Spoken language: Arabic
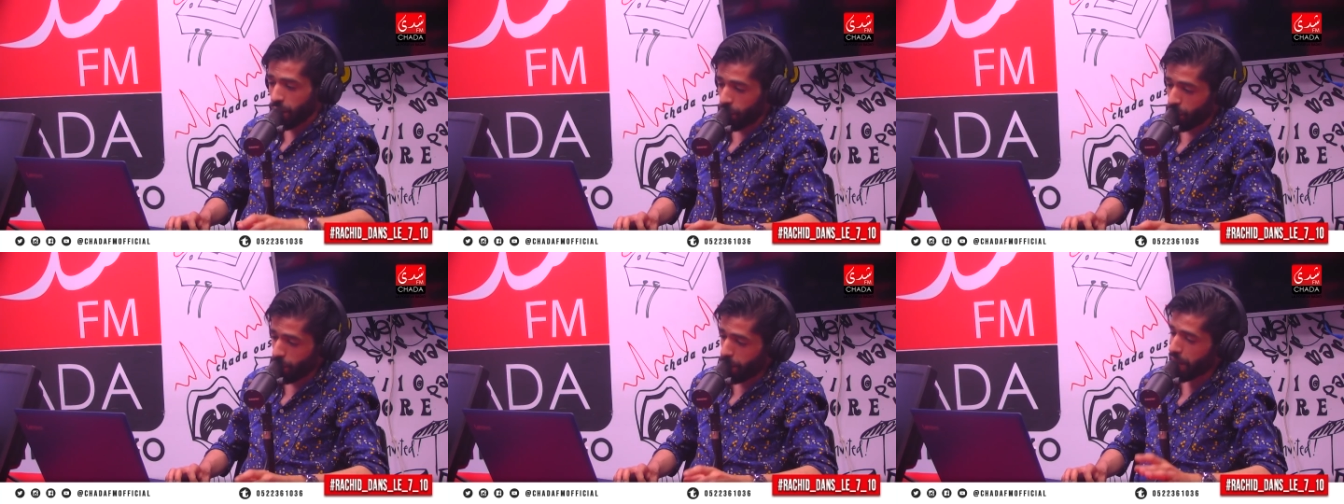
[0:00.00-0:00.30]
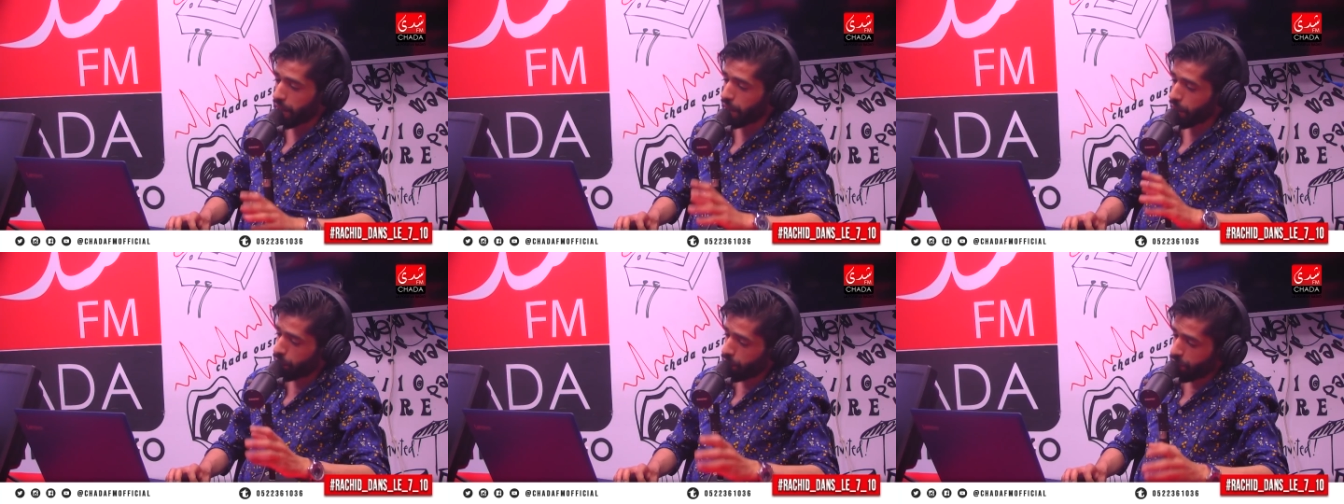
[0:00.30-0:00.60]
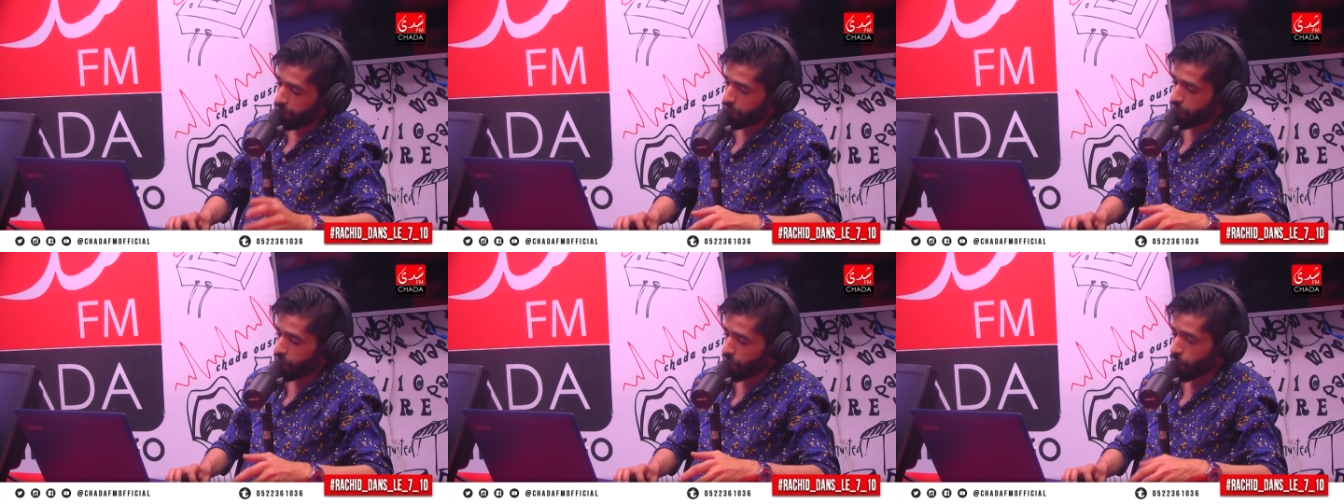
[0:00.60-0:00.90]
هما كانوا
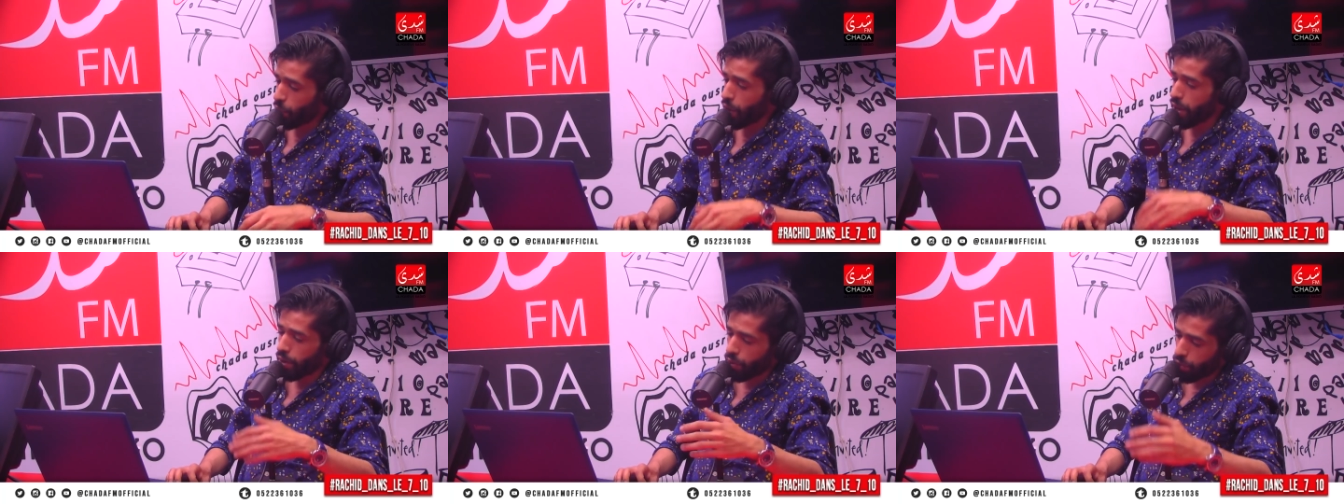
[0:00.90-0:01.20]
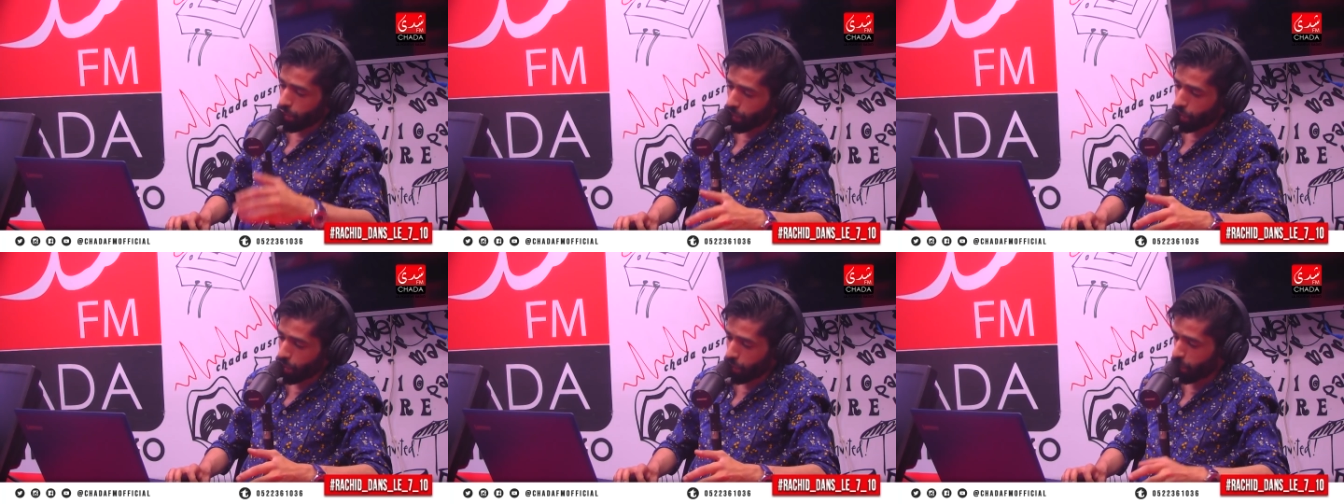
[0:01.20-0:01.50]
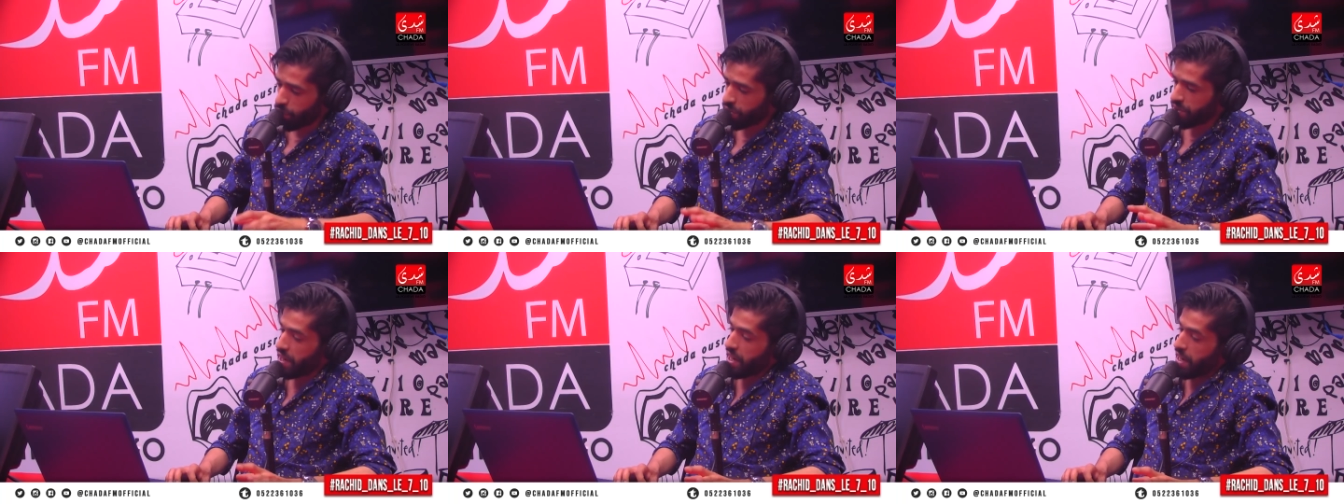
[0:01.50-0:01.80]
في التطوير
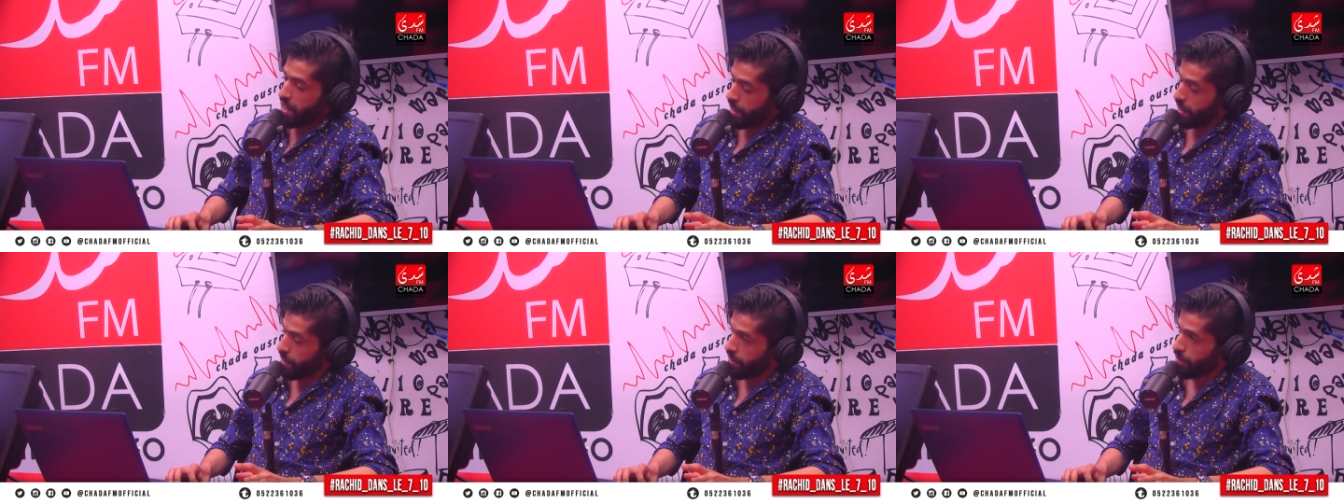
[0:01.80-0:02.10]
ونمو سريع